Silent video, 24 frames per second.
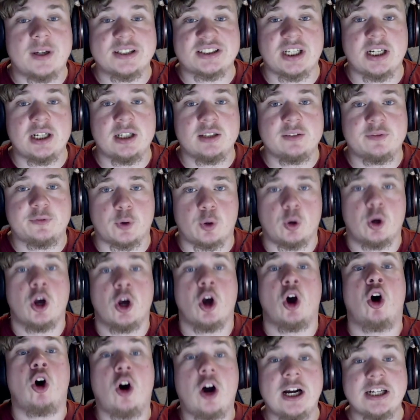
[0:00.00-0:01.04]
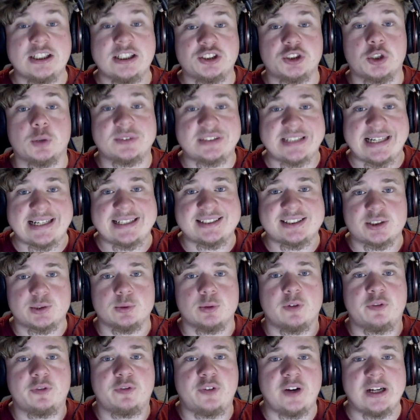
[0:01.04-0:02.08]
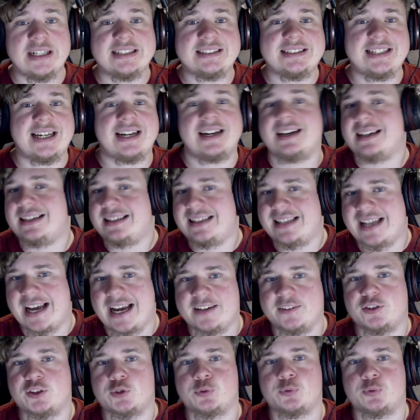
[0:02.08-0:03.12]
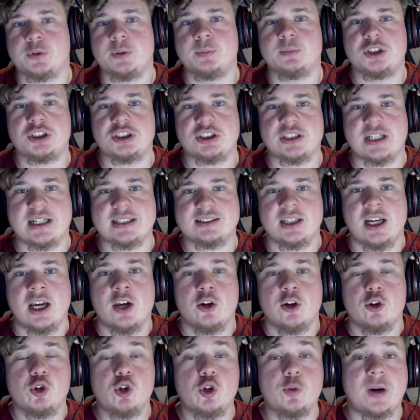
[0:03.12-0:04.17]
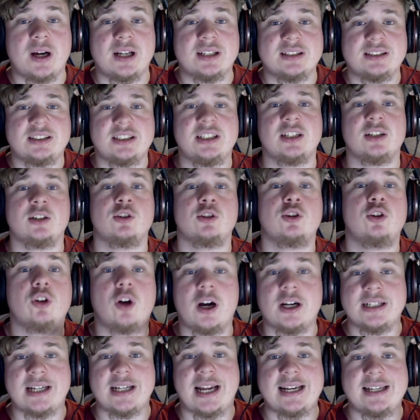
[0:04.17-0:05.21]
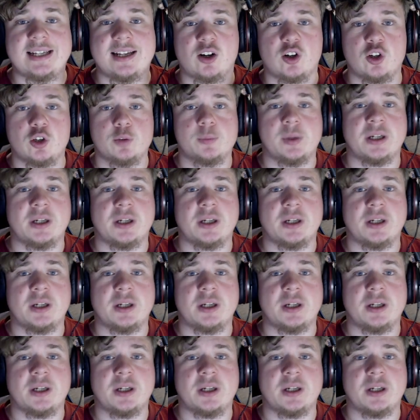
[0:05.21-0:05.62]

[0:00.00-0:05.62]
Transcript: zur Info, heute um 16 Uhr findet der Livestream statt über die neuen Änderungen, über